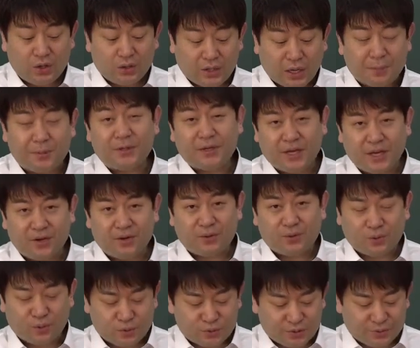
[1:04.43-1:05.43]
답을
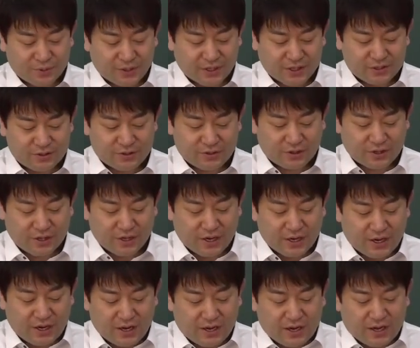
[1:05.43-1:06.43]
캐리어로 고르시면 되겠죠.
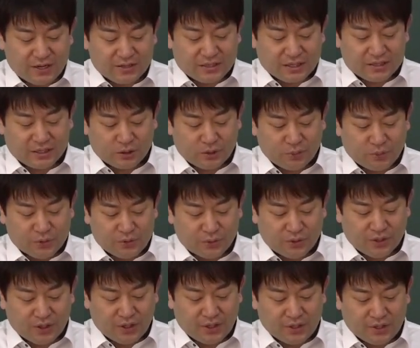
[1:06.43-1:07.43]
자, 자동
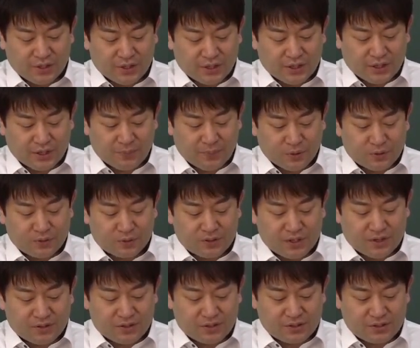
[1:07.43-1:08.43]
변속기의 변속
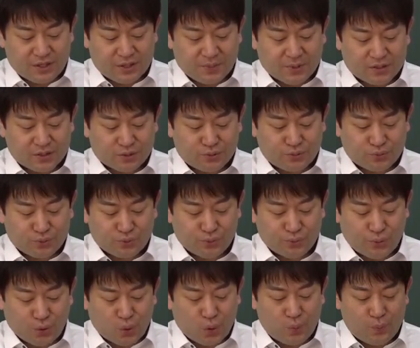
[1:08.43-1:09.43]
제어 시스템에서
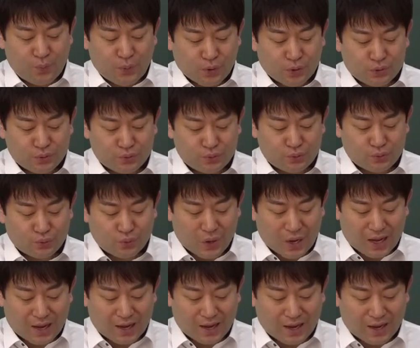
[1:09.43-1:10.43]
주요
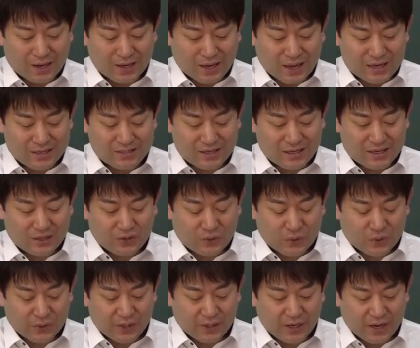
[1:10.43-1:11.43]
변수와 가장
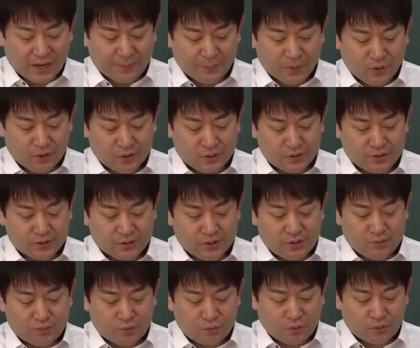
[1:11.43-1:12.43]
거리가 먼
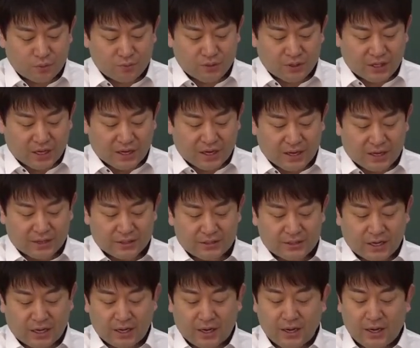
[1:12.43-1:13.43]
것을 물어봅니다.
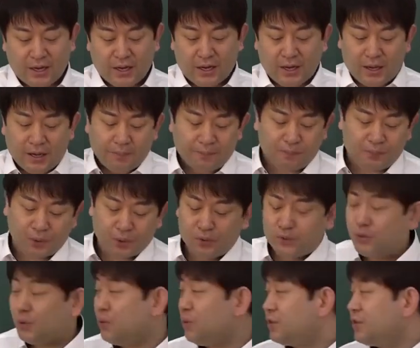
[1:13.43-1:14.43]
자,
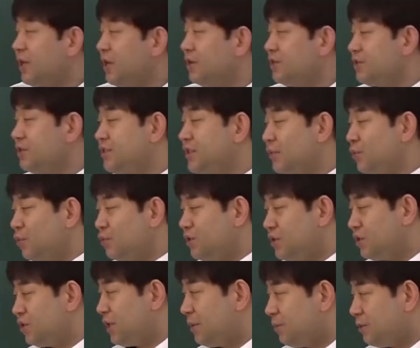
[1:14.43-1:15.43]
변속 제어 시스템, 요
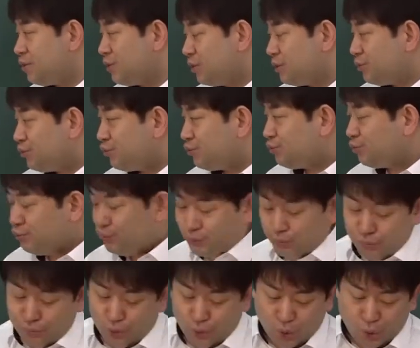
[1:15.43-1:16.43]
시스템이죠.
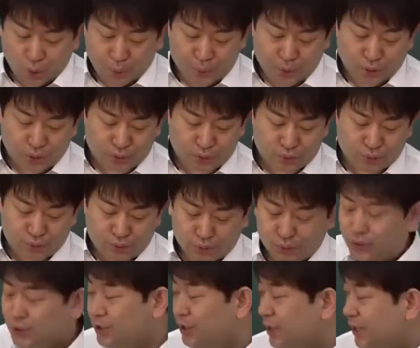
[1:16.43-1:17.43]
주요
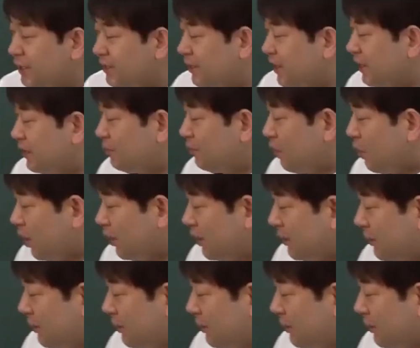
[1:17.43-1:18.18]
변수는 일단은 뭐가